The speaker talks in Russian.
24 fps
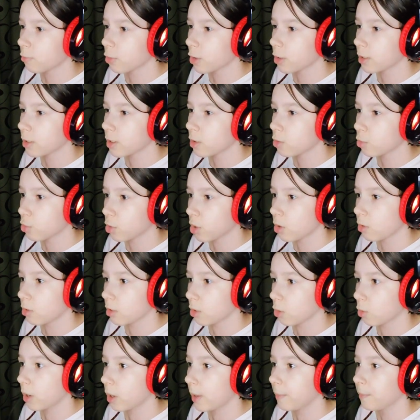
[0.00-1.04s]
вот здесь уже вот
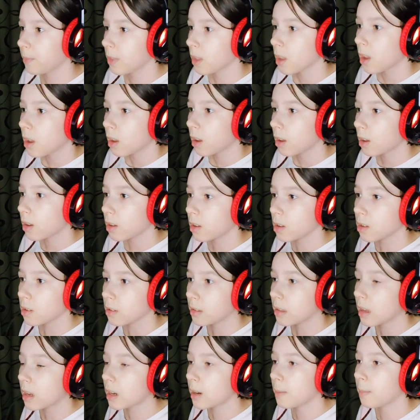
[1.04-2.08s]
такой э,
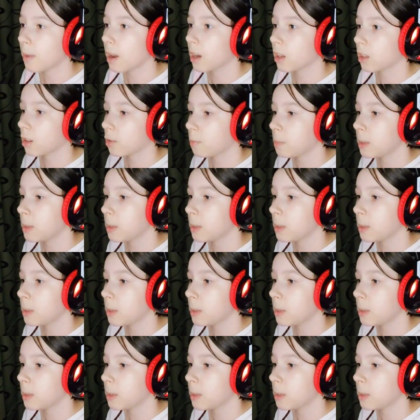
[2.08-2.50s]
серый маркер.